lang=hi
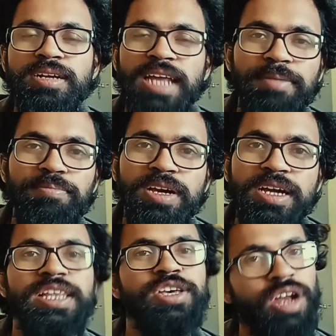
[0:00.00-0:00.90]
टाइम पे
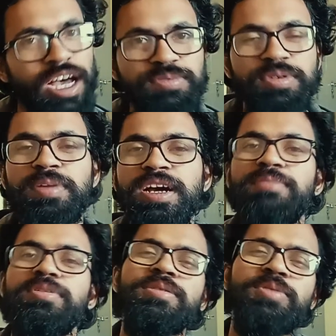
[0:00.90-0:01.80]
करी थी और आज भी मैं
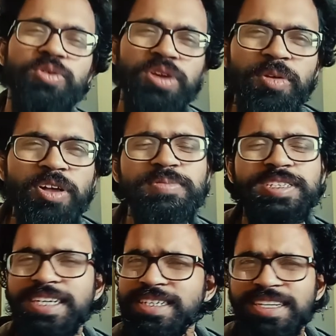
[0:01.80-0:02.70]
कभी कभी थोड़ी बहुत
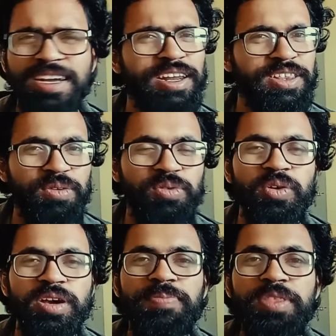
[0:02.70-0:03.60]
मिस्टेक्स कर लेता
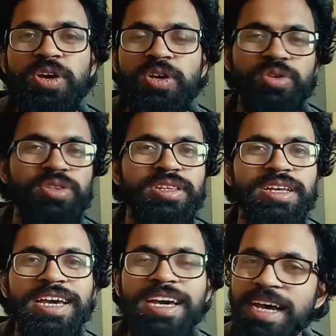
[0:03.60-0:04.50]
हूँ ओके सो
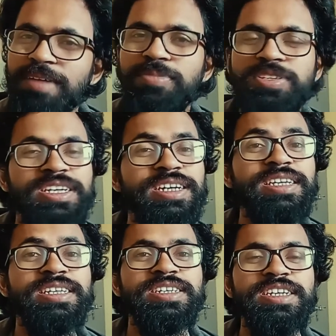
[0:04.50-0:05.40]
हेयर आई एम
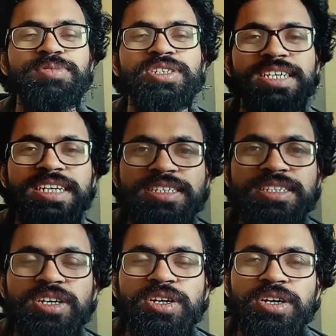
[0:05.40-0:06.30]
प्रेजेंटिंग द थ्री
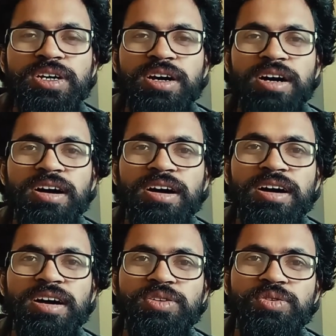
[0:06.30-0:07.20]
मिस्टेक्स
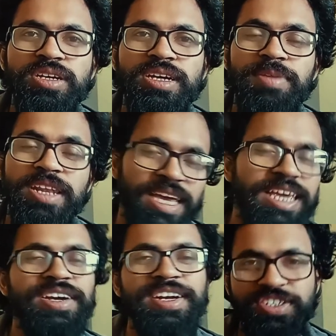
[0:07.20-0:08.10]
जो कि हमें
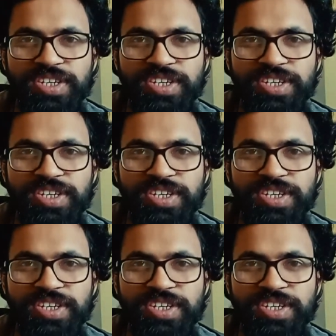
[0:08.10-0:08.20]
नहीं करनी